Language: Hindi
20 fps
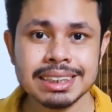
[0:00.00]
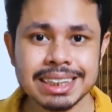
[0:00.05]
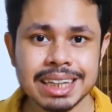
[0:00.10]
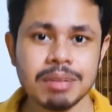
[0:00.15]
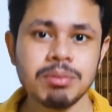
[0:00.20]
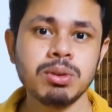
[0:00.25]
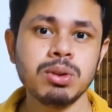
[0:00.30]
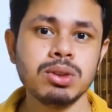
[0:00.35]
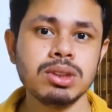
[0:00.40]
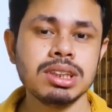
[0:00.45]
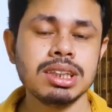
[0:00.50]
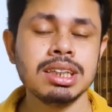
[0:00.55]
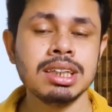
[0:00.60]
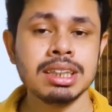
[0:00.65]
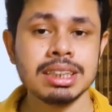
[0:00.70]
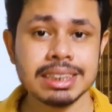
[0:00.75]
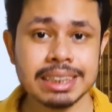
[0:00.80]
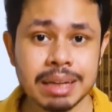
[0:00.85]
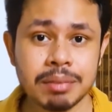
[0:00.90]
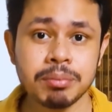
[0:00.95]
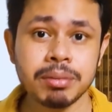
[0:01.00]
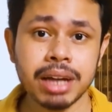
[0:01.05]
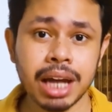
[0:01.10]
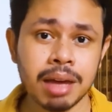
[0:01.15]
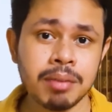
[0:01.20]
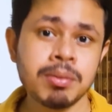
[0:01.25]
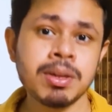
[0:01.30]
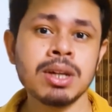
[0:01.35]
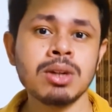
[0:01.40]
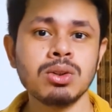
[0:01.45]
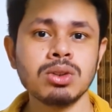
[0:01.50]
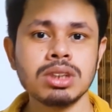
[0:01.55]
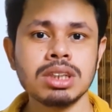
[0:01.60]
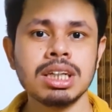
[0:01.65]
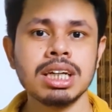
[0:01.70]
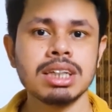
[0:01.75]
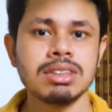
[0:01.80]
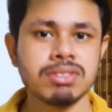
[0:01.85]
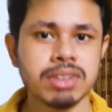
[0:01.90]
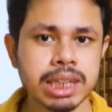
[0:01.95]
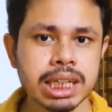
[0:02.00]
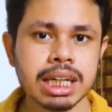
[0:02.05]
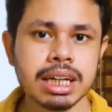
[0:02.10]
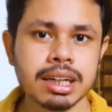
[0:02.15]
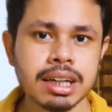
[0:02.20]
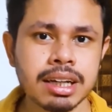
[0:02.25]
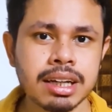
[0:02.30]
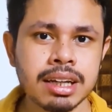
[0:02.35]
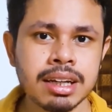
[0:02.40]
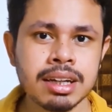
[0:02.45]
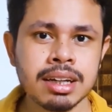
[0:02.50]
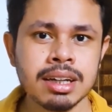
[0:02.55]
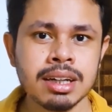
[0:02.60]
सेम क्वेश्चन सेम टाइप की क्वेश्चन एक्सपेक्ट करेंगे